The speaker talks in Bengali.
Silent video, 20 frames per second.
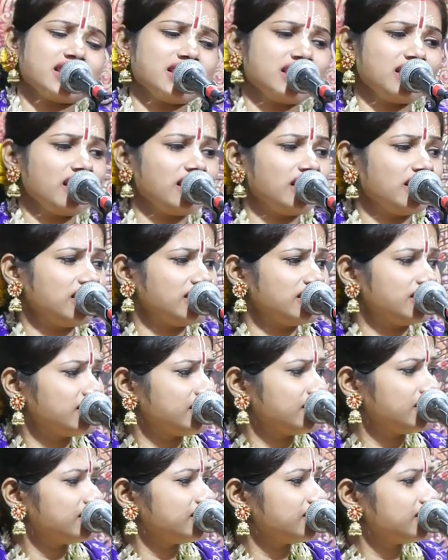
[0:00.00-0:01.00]
কিনা
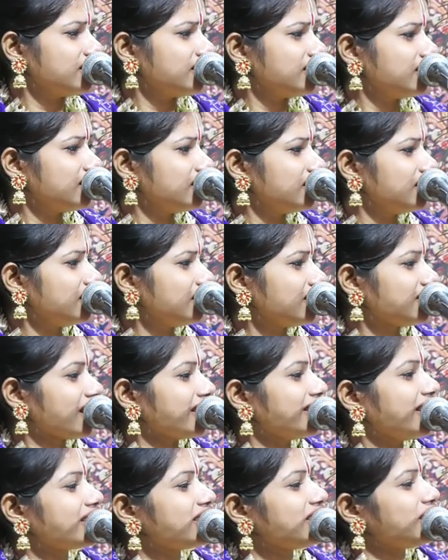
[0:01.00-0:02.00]

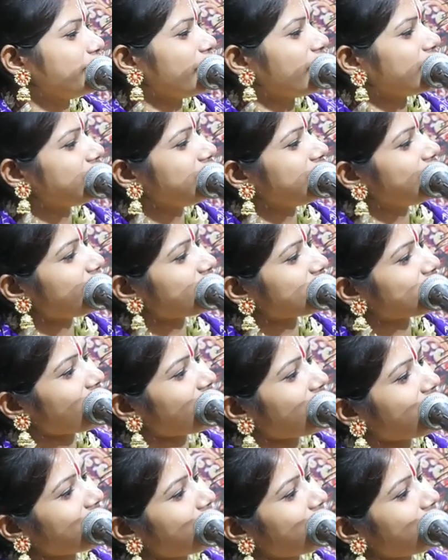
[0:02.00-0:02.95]
যাই একটি বার গিয়ে আমার সখাকে